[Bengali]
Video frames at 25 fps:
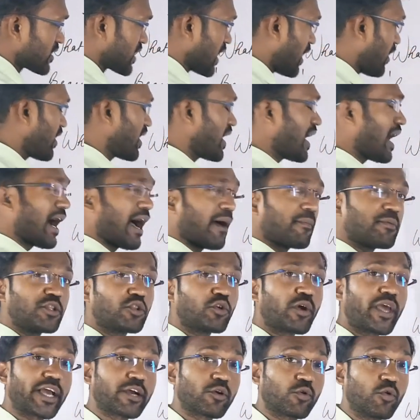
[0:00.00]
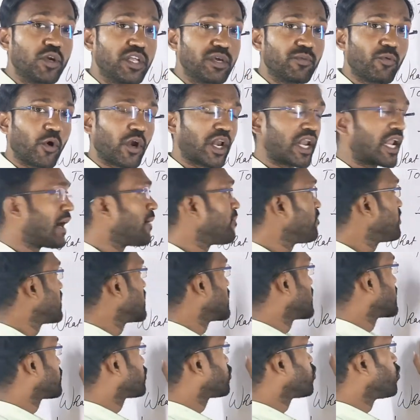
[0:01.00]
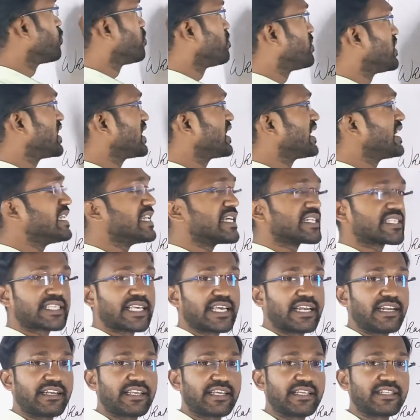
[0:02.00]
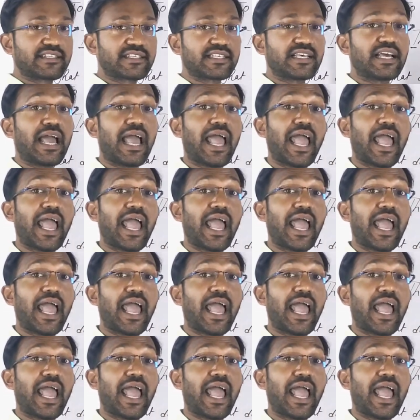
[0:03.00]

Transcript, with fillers: তাহলে আমি তো এক্ষুনি বললাম টু বিগিন এ সেন্টেন্স